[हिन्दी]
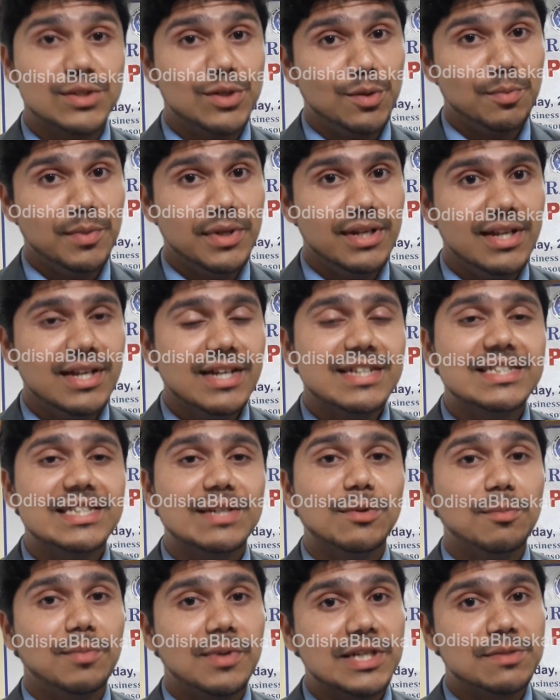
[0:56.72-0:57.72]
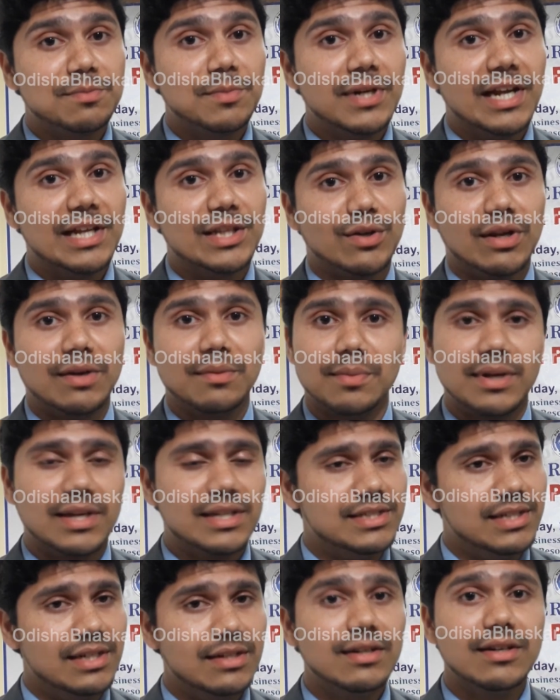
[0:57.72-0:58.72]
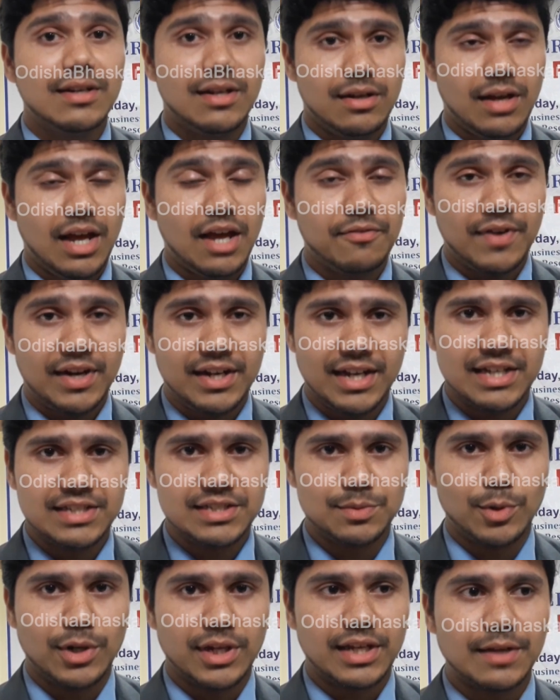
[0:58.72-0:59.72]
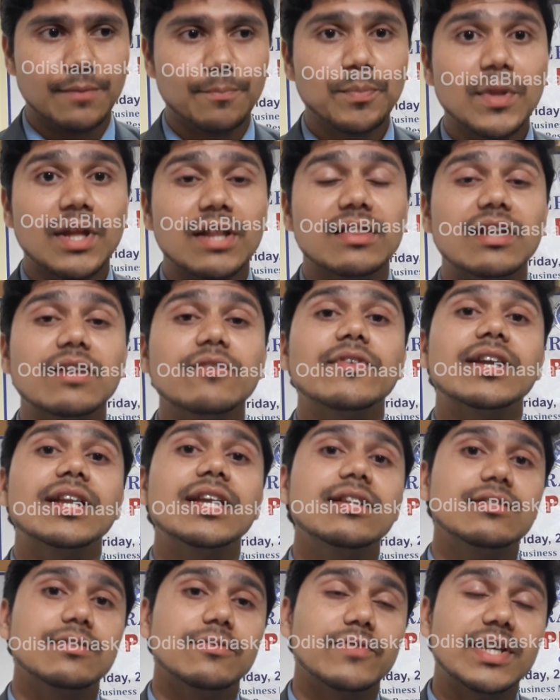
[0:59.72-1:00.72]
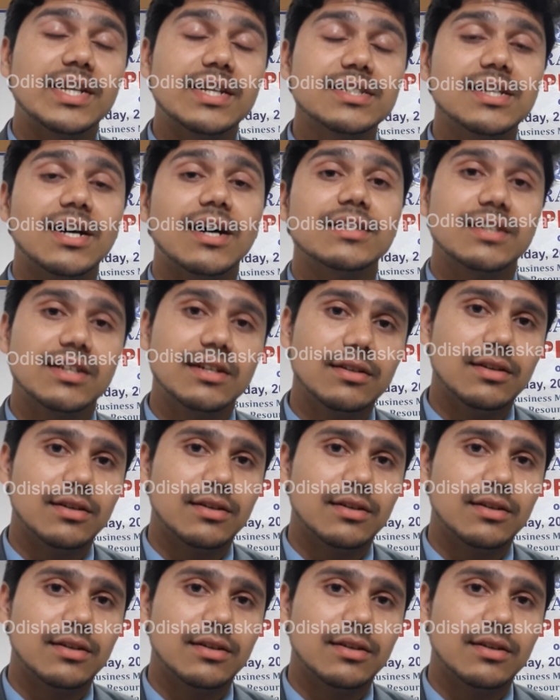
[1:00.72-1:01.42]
नट मीन जो आम प्लेसमेंट एथर का किसी एफेक्ट हो बोल कि देर वेरी वेरीयस अदर